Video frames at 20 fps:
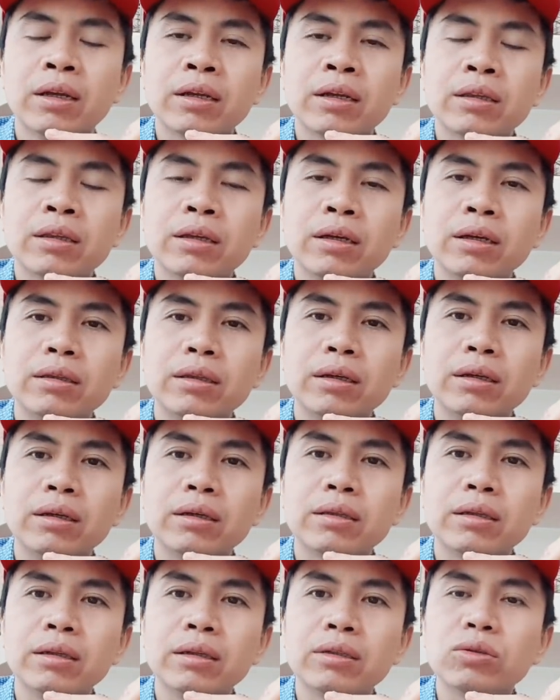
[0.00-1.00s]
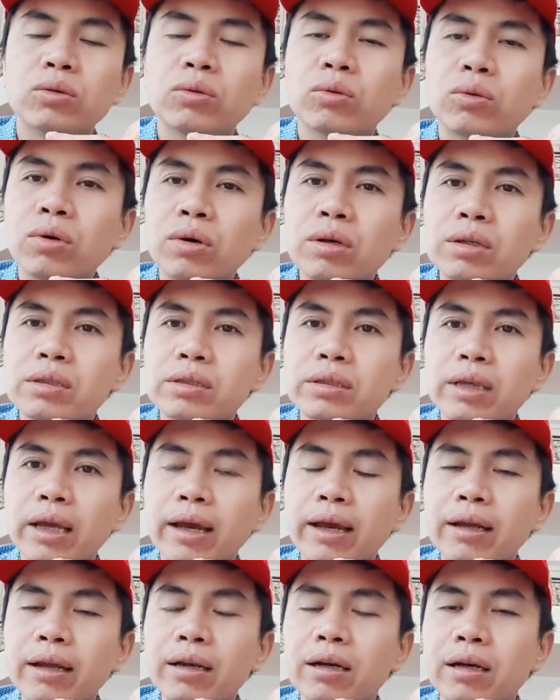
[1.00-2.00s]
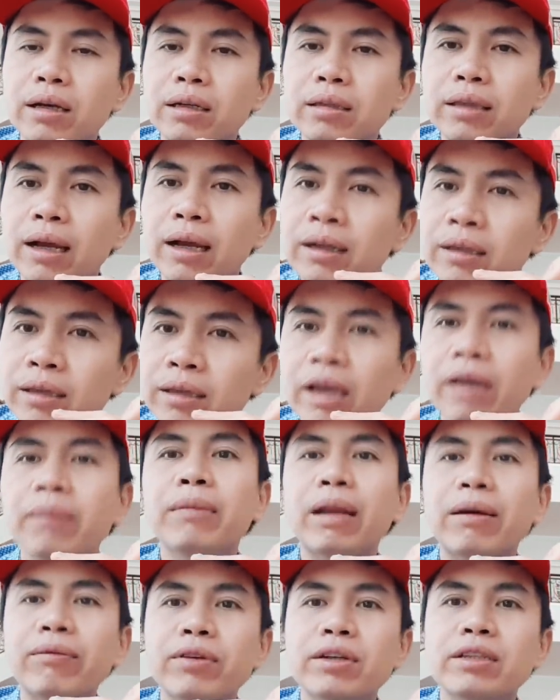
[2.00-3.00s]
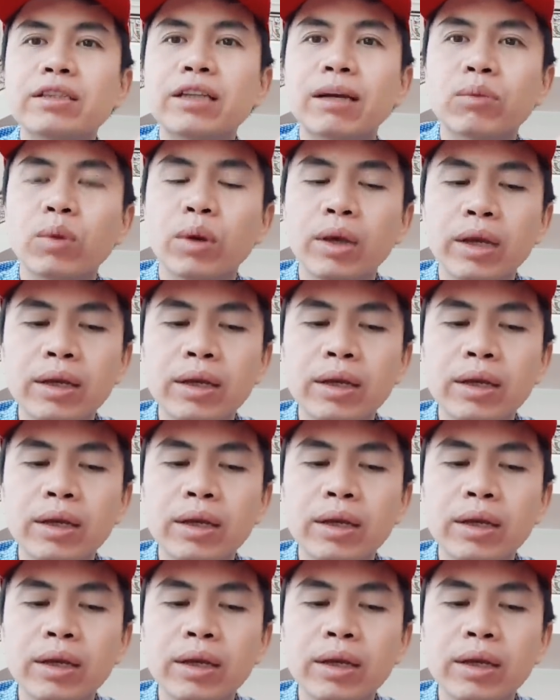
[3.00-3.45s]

từ từ từ Trung Quốc sẽ được tăng thêm 5% thuế